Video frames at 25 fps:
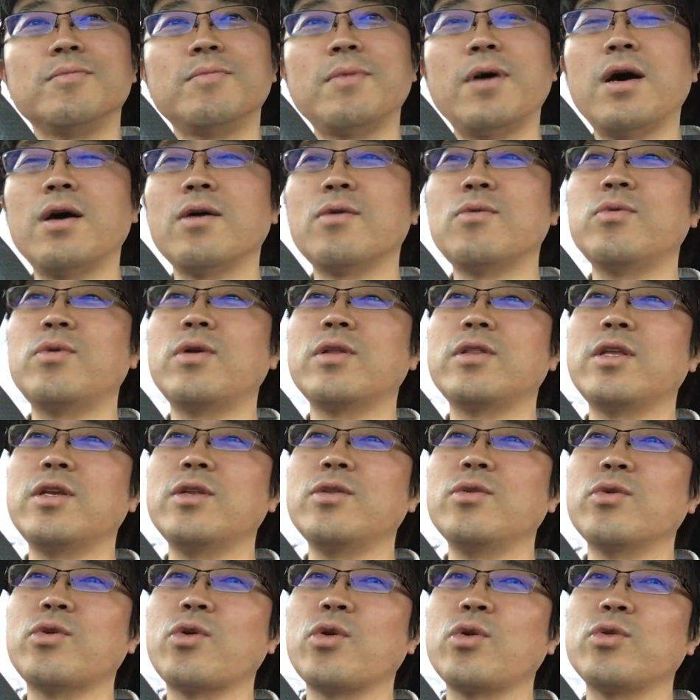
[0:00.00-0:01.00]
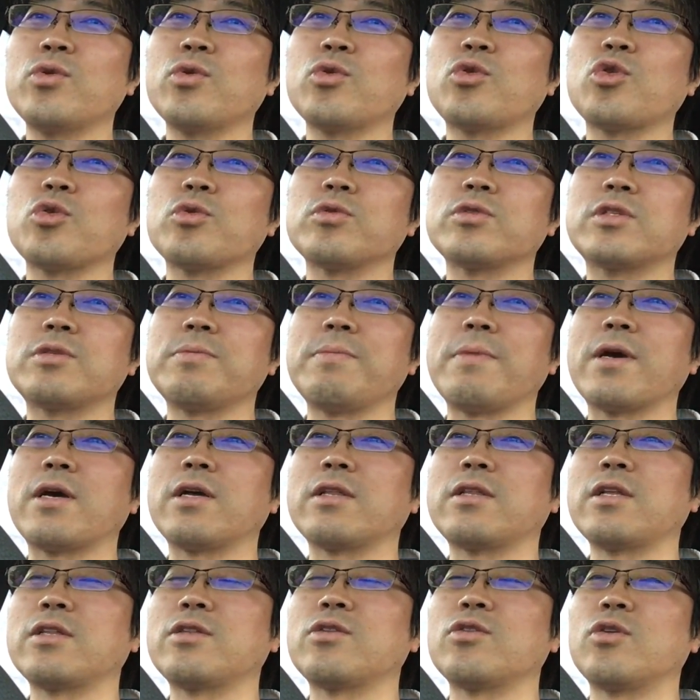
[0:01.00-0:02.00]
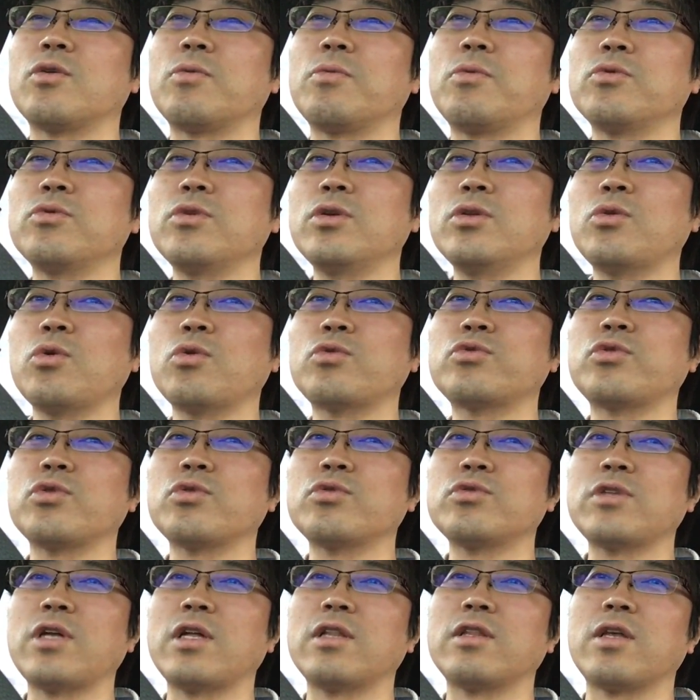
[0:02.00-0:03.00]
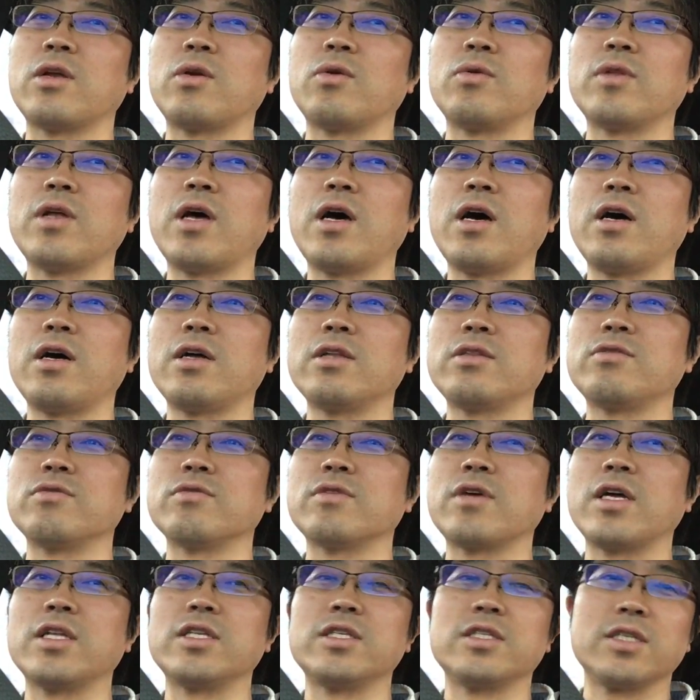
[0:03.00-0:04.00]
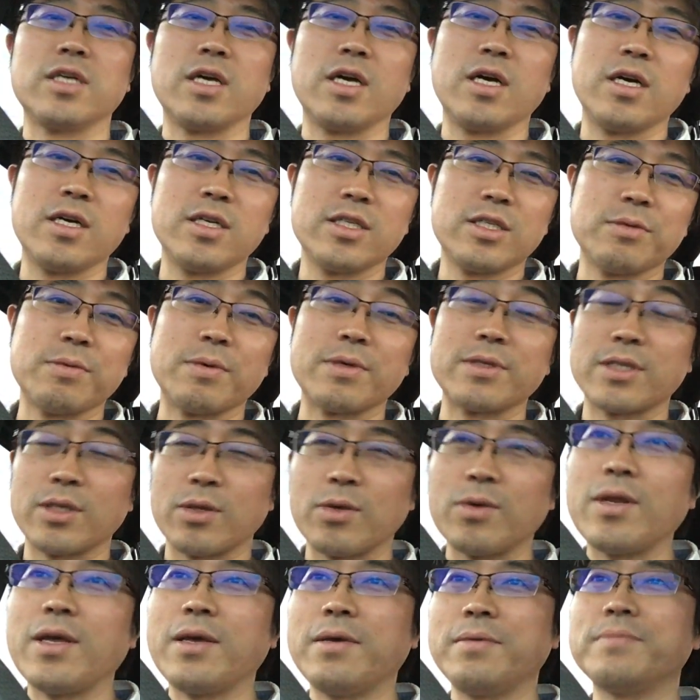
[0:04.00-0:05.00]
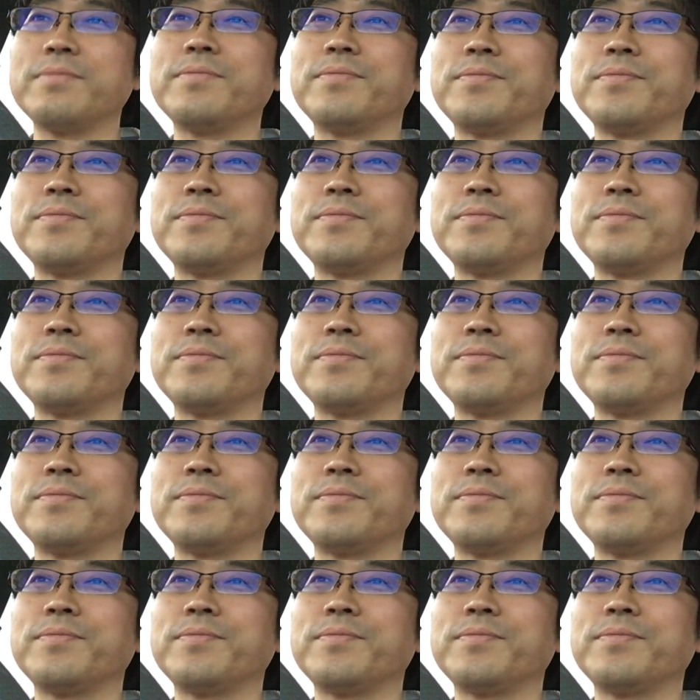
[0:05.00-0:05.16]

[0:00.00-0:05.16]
まあこの辺りの距離の詰め方っていうのは本当に独特なんだろうなーっていう感じがしますけどね。